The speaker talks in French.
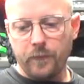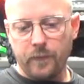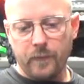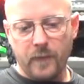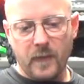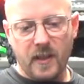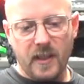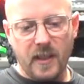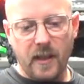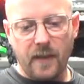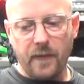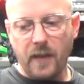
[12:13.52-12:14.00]

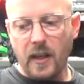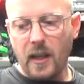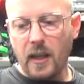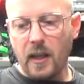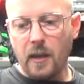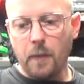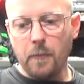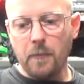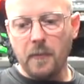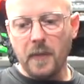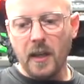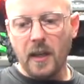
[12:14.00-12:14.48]
ça va
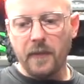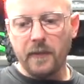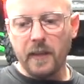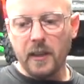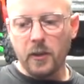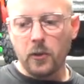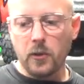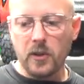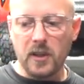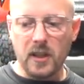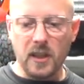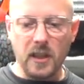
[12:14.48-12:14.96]
à
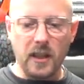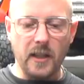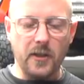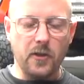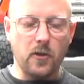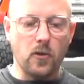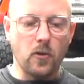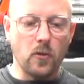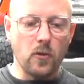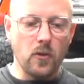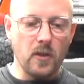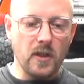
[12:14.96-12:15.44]
merveille aussi
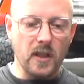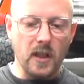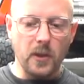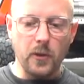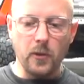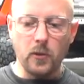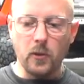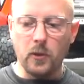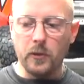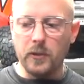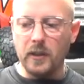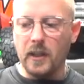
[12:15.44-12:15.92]
là-dessus. Ça lui
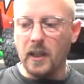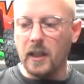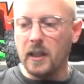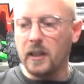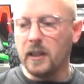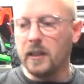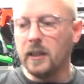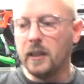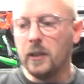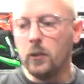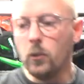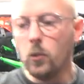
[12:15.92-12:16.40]
donne un
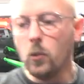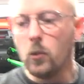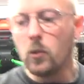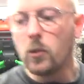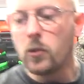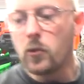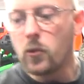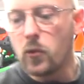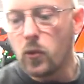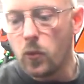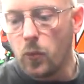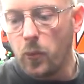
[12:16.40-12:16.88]
look
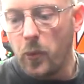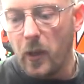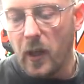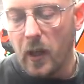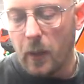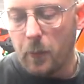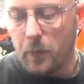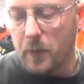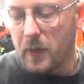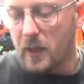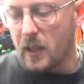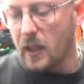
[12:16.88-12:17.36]

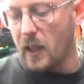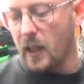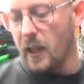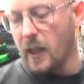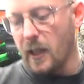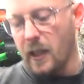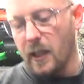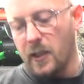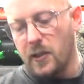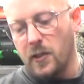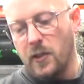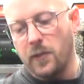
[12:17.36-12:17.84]
super méga
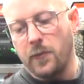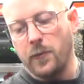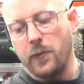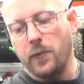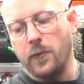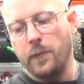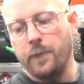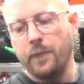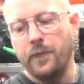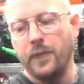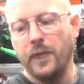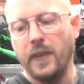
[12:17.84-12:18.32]
agressif.
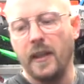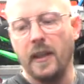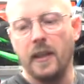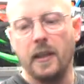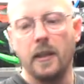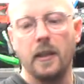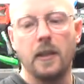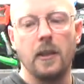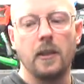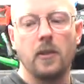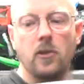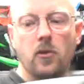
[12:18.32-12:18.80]

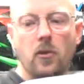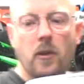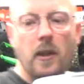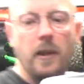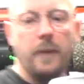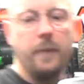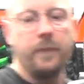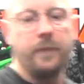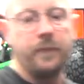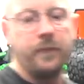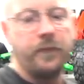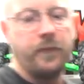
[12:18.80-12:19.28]
Tu
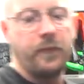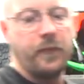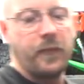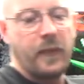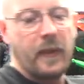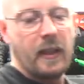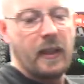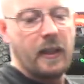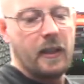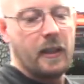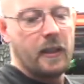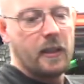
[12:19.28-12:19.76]
vois,
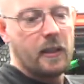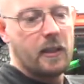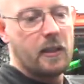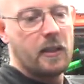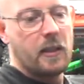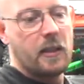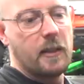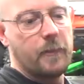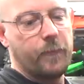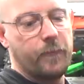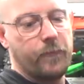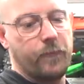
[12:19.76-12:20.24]

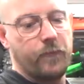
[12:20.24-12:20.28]
ici,